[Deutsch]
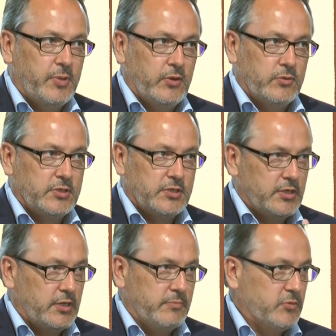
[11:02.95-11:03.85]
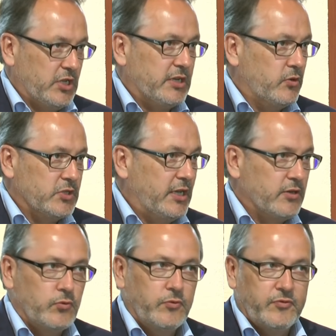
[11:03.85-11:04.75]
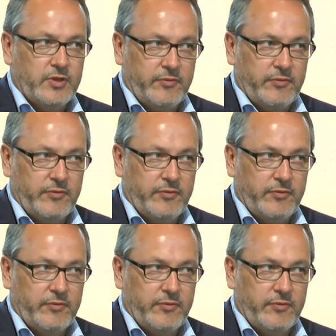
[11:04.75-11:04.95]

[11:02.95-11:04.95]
bei uns in einem Stadthaus anrufen.